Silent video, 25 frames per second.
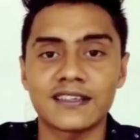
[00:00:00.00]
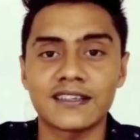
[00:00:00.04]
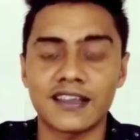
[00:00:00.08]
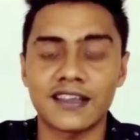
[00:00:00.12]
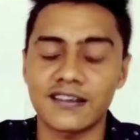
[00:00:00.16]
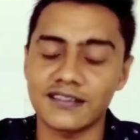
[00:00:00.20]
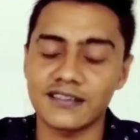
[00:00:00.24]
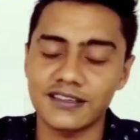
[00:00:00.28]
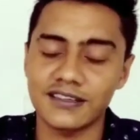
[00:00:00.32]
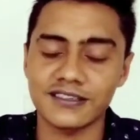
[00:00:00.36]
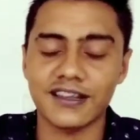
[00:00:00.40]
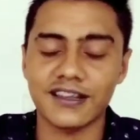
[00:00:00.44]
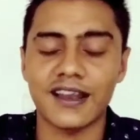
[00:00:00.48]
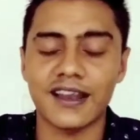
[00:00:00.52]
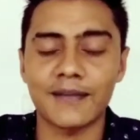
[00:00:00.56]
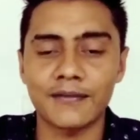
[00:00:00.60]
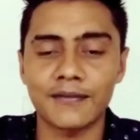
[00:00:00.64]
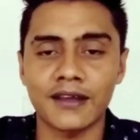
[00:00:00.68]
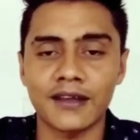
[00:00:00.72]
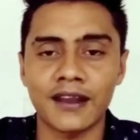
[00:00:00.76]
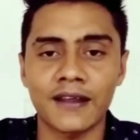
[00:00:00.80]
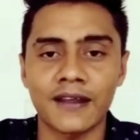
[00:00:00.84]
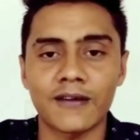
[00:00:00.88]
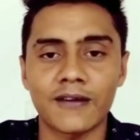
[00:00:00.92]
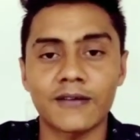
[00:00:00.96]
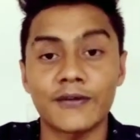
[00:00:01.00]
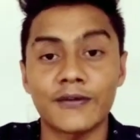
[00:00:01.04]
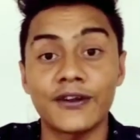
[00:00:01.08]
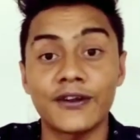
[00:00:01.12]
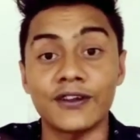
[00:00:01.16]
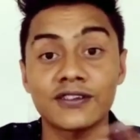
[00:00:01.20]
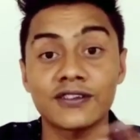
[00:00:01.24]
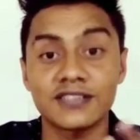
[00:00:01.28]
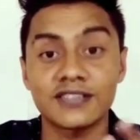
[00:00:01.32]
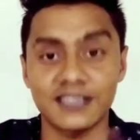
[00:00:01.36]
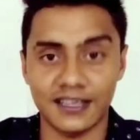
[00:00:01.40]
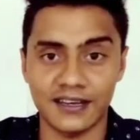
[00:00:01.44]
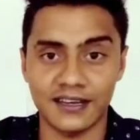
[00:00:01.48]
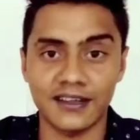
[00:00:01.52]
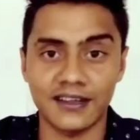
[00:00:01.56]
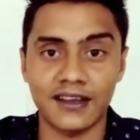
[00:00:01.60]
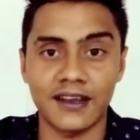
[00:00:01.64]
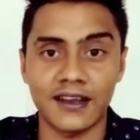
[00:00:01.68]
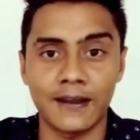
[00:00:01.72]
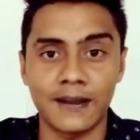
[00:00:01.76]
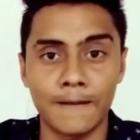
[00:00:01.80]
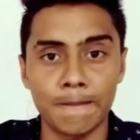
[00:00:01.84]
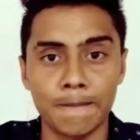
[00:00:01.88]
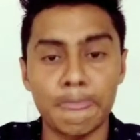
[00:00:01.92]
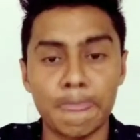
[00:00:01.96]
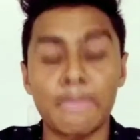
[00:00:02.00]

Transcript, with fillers: चैनल सब्सक्राइब करें और वीडियो शेयर करें